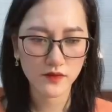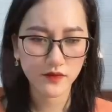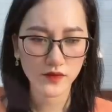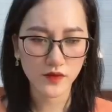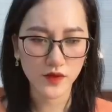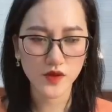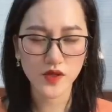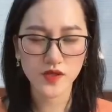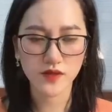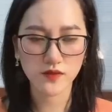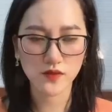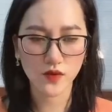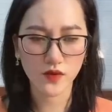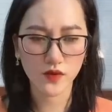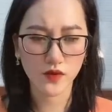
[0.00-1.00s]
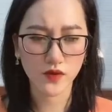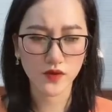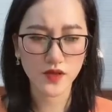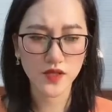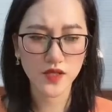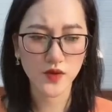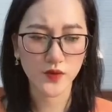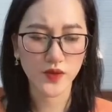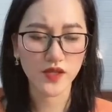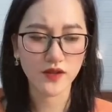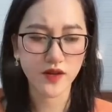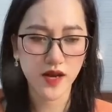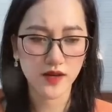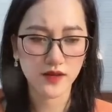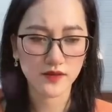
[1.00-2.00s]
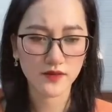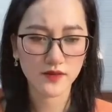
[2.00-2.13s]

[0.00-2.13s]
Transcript: Nói chuyện xong rồi còn chưa chịu đi nữa hả